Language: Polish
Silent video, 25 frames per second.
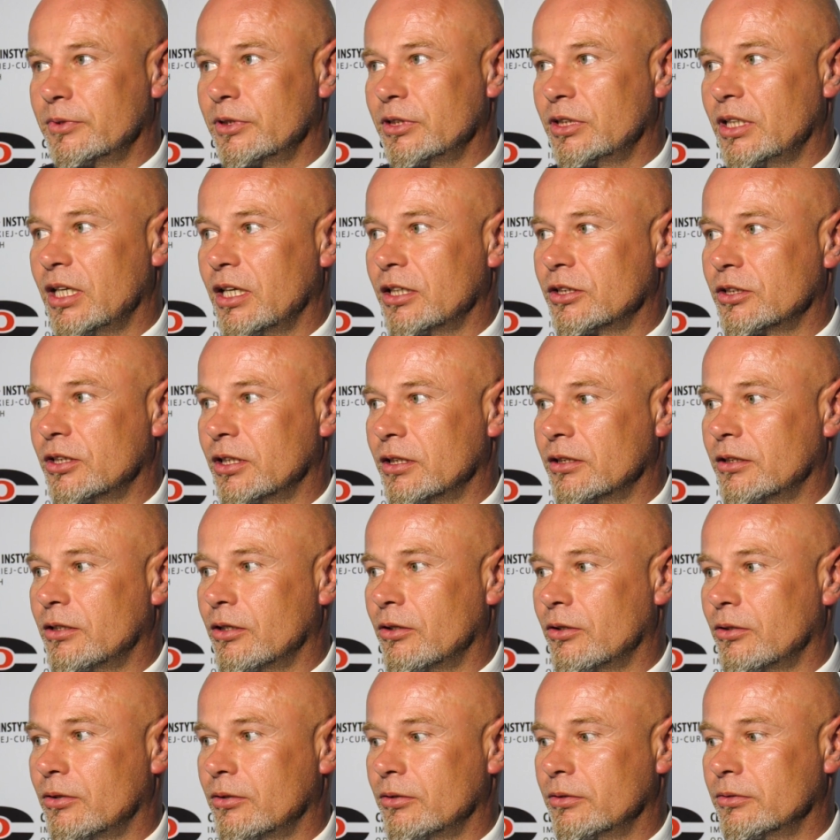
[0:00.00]
Myślę, że
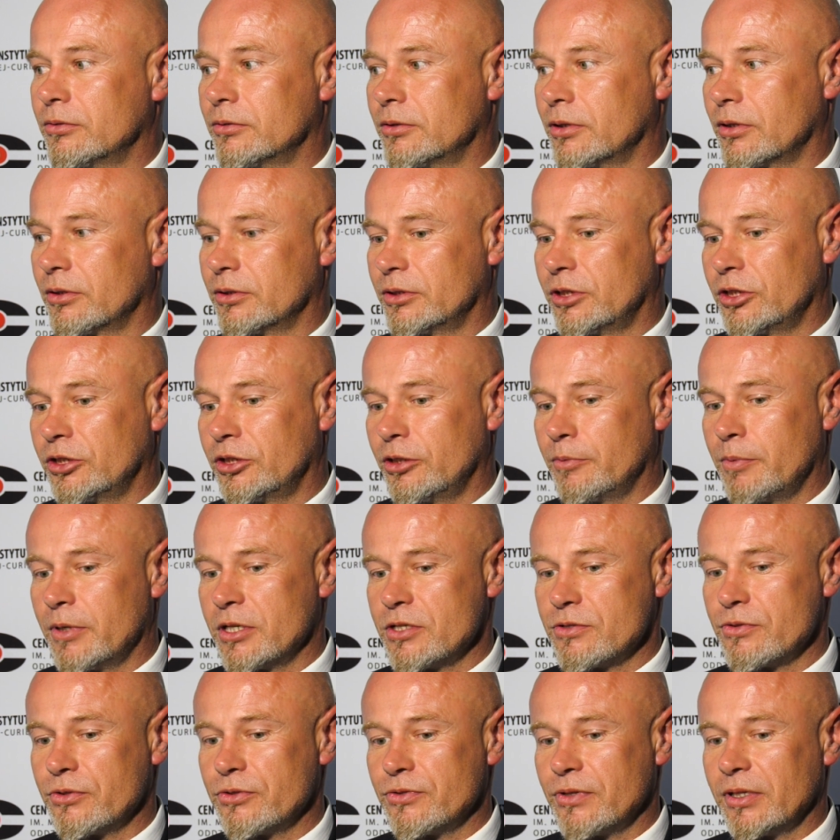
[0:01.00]
to, czego jesteście
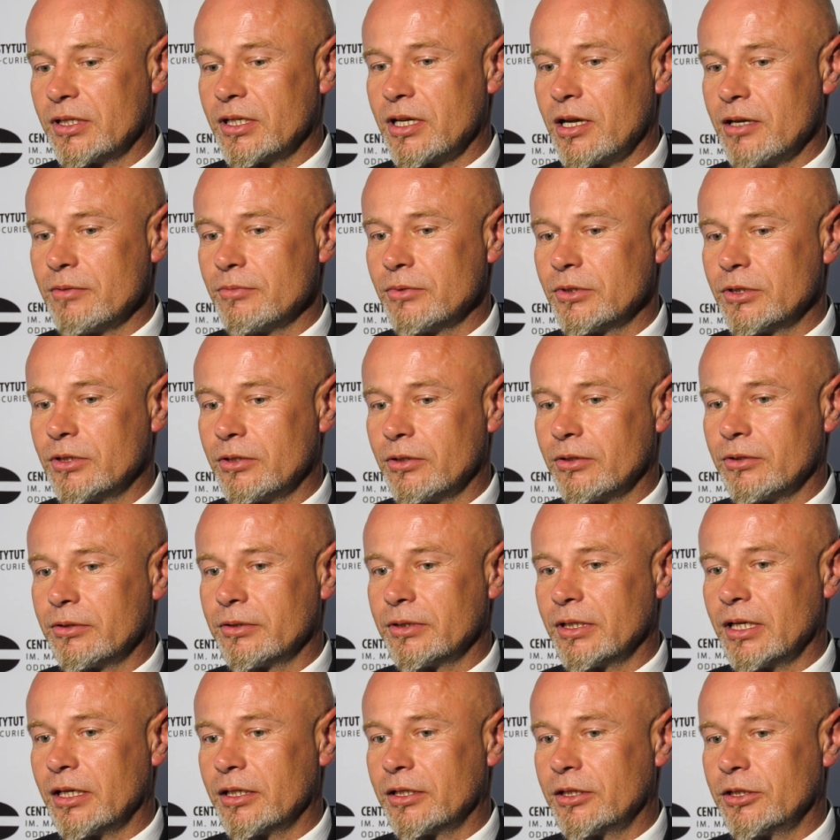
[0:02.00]
Państwo świadkami,
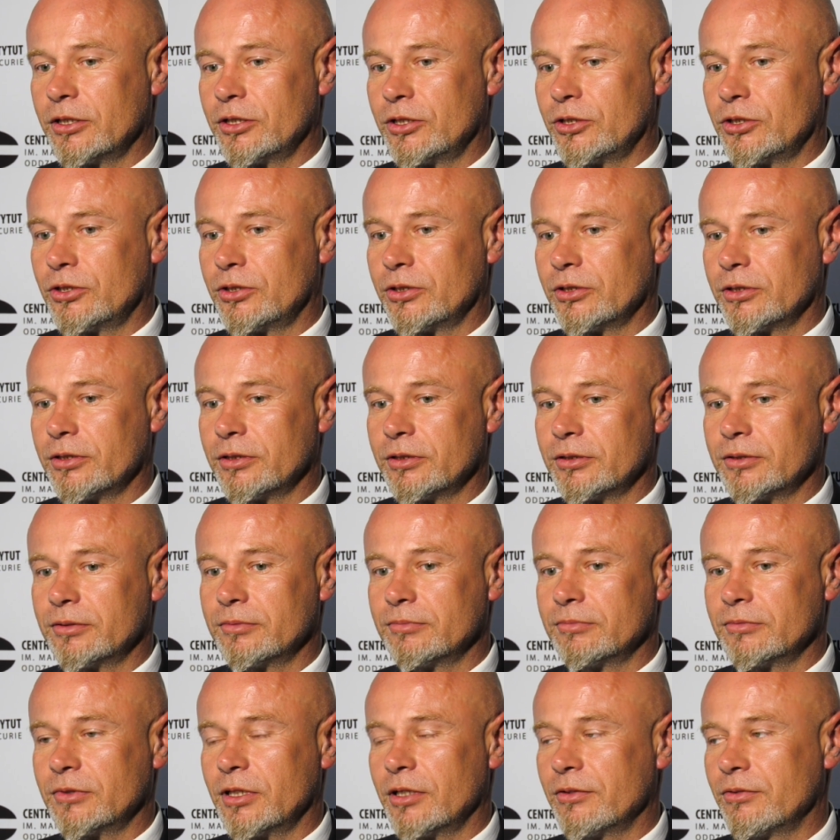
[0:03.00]
to jakiś e,
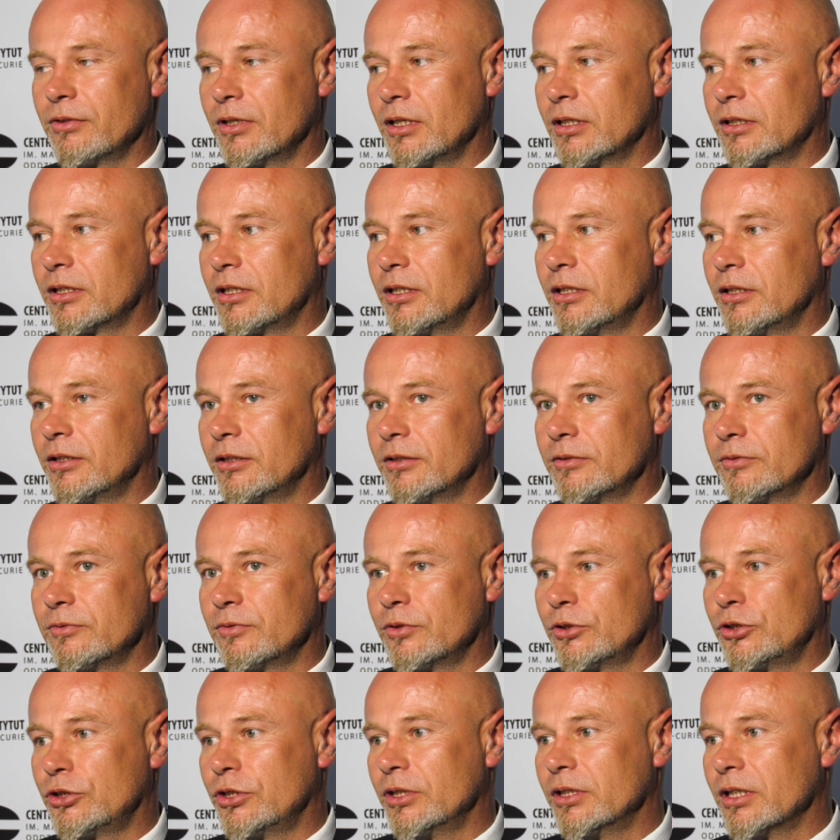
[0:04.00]
niewielki
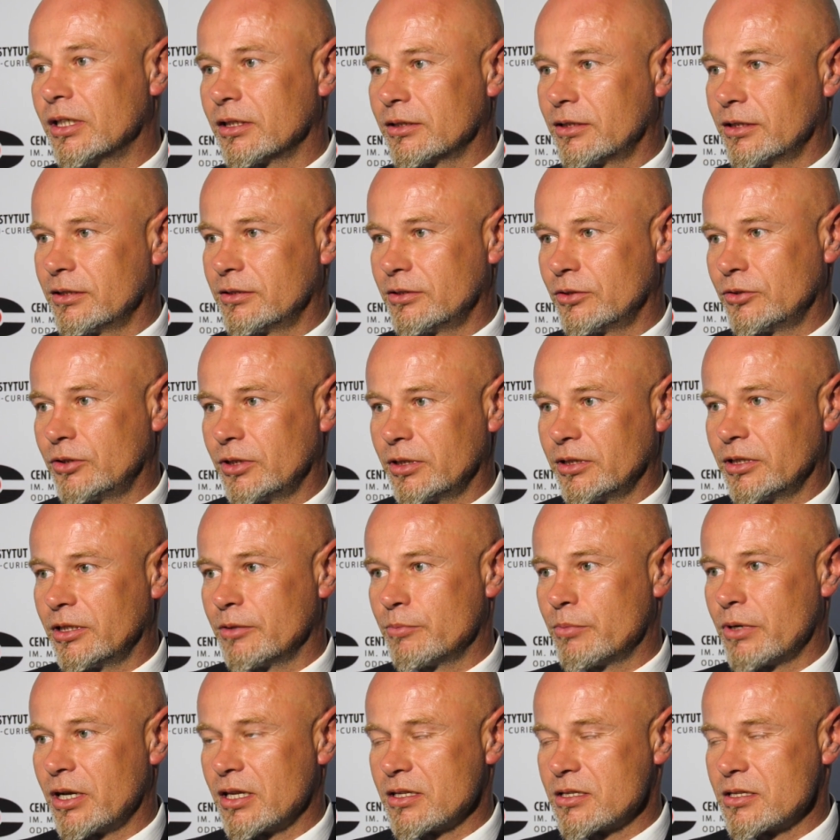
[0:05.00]
wycinek tej
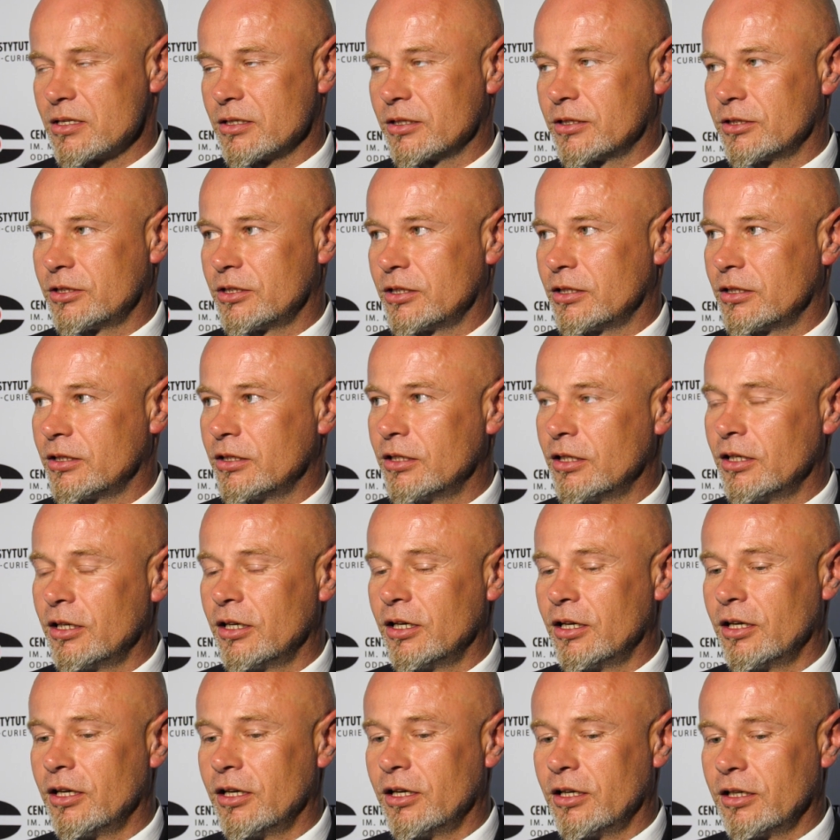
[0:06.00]
codziennej pracy, gdzie
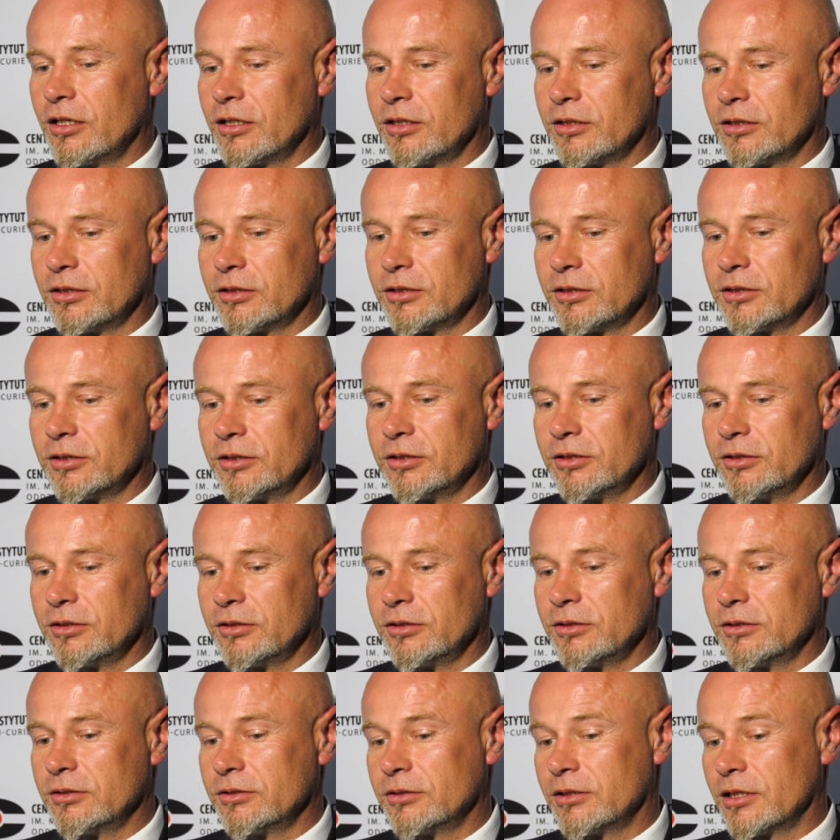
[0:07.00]
E,
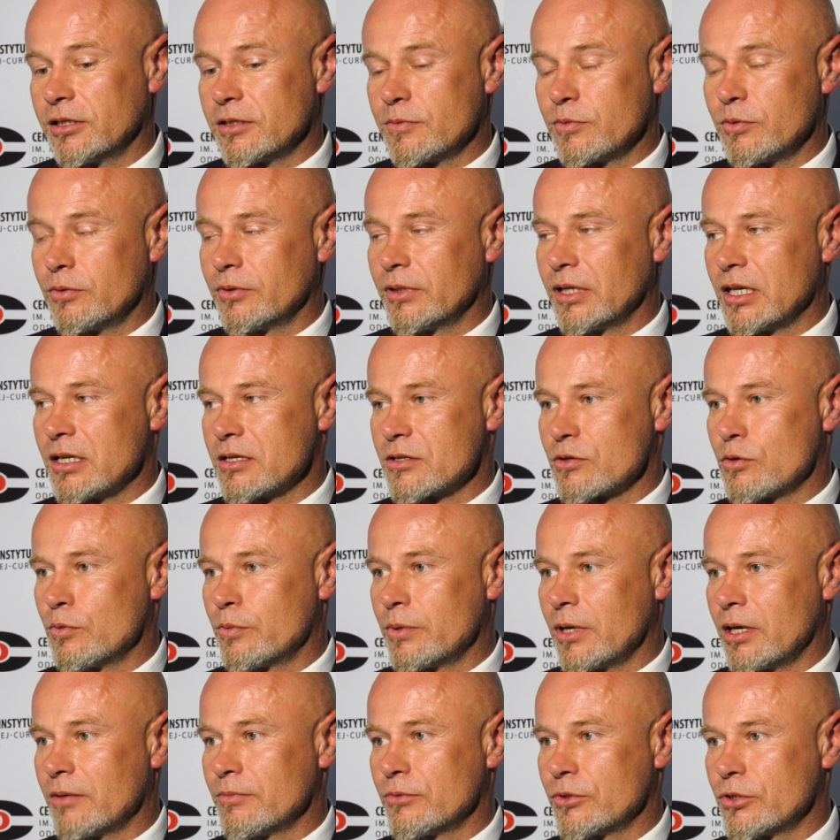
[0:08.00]
i zespół i ja
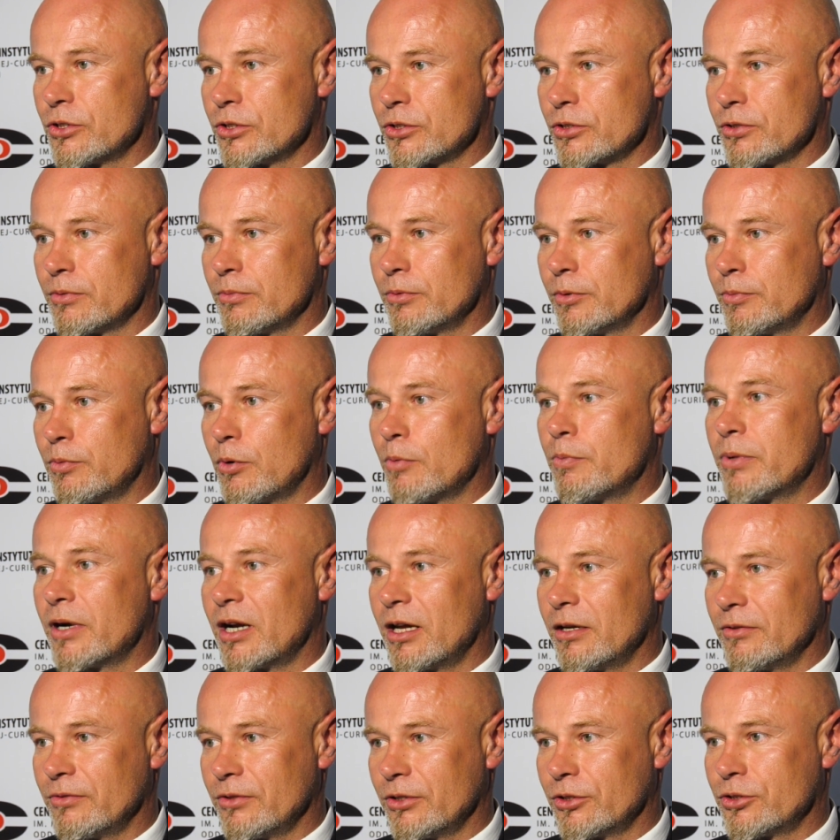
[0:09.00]
skupiamy się, żeby
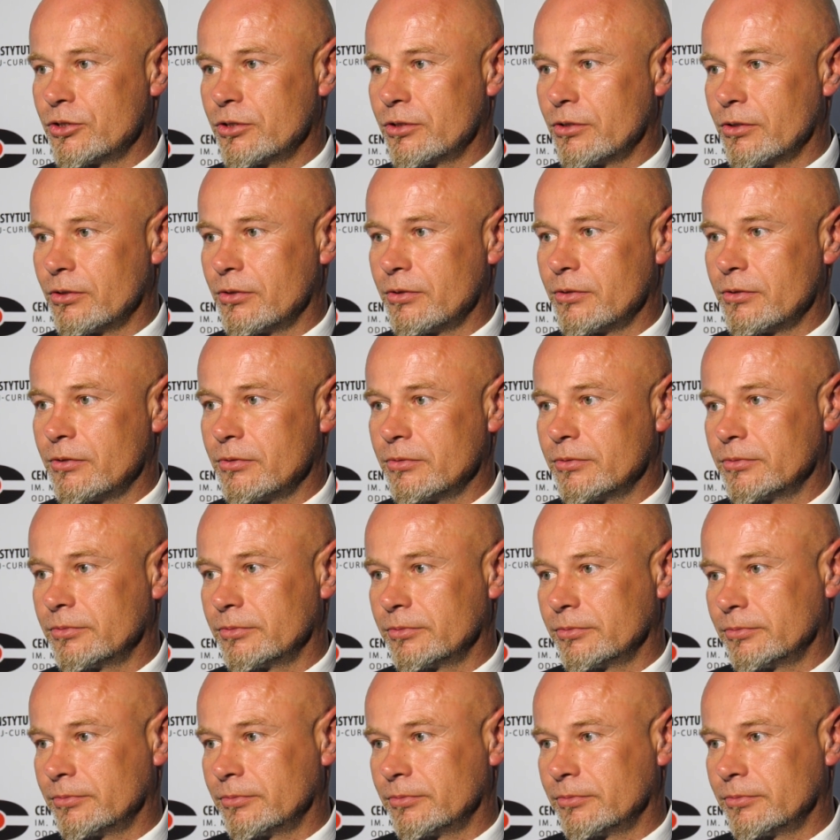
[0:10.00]
poprawiać to,